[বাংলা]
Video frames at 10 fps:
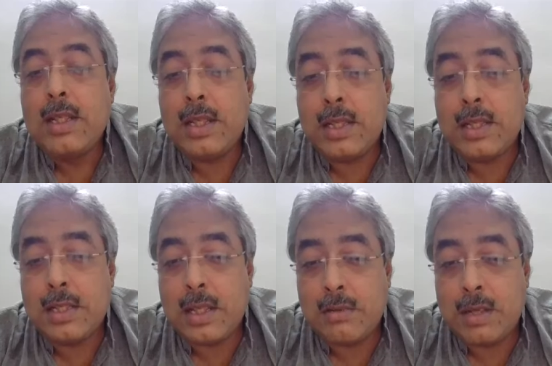তিরিশে
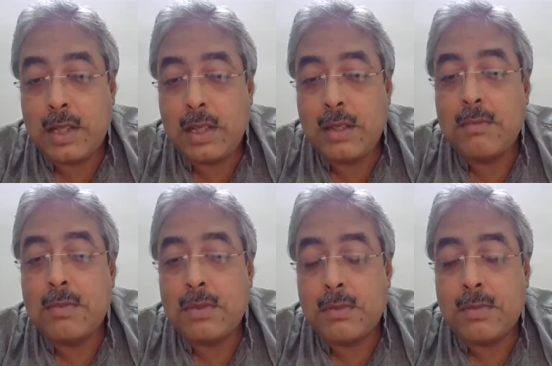জানুয়ারি
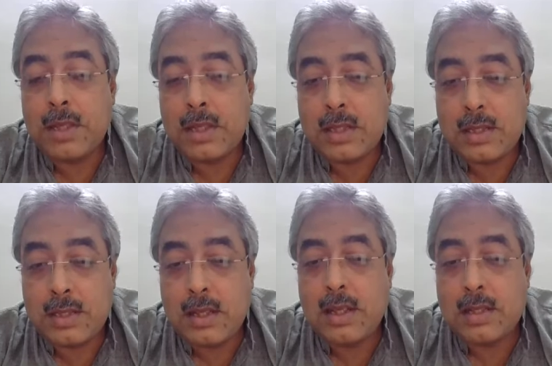প্রথম কেস
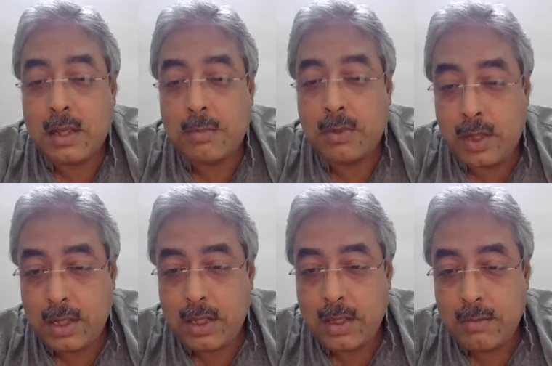আসার পরে
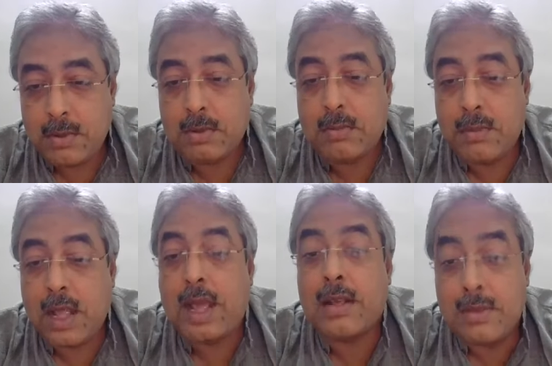প্রথম
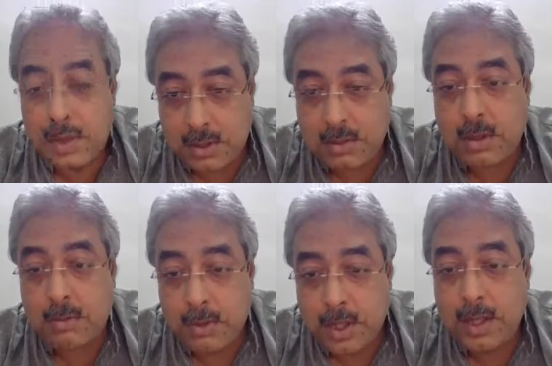ডায়াগনোসিস হওয়ার
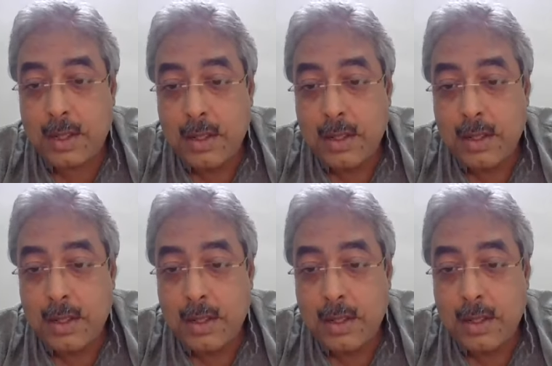পরে